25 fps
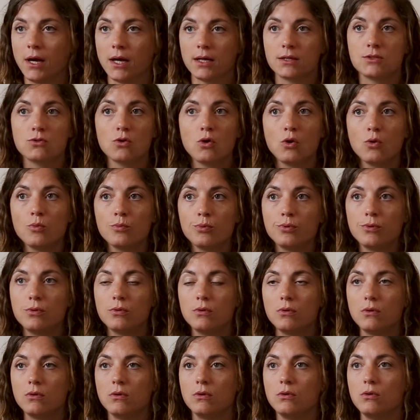Par exemple,
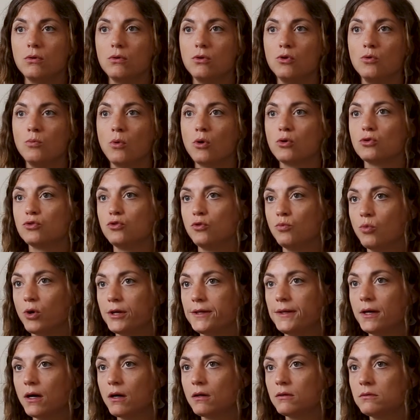euh, le manque de
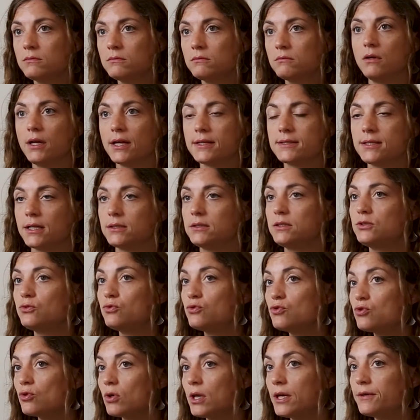moyens,
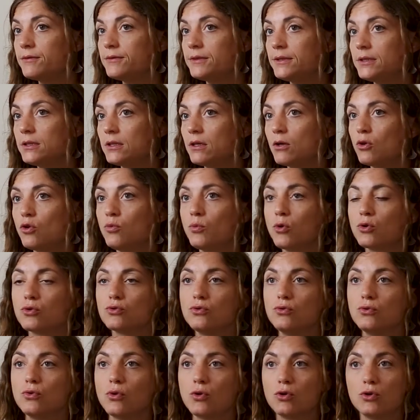l'incertitude sur l'avenir, le
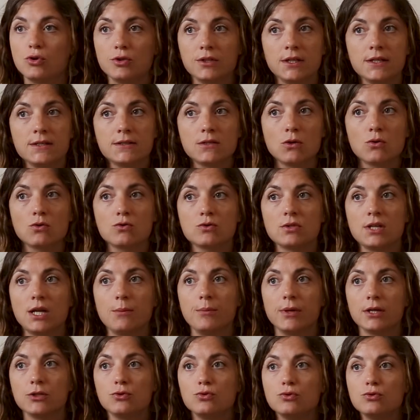manque de reconnaissance,
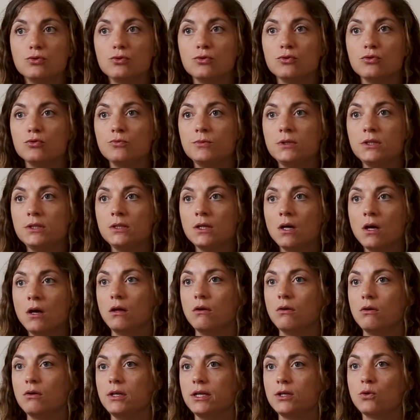la perte d'autonomie,
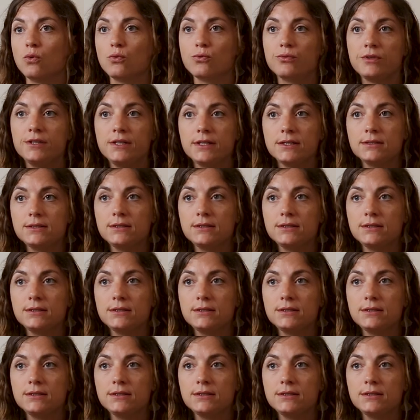les conflits